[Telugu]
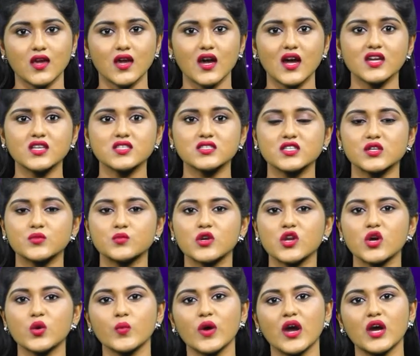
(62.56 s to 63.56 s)
కానీ
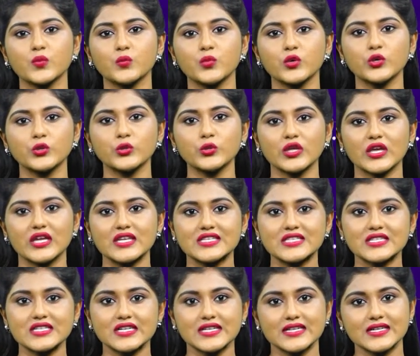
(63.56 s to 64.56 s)
స్క్రిప్ట్లో మార్పులు
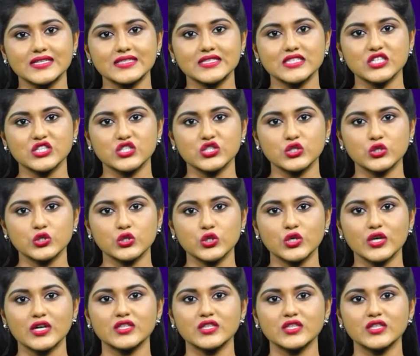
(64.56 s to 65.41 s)
ఎన్టీఆర్ హెల్త్ ఇష్యూతో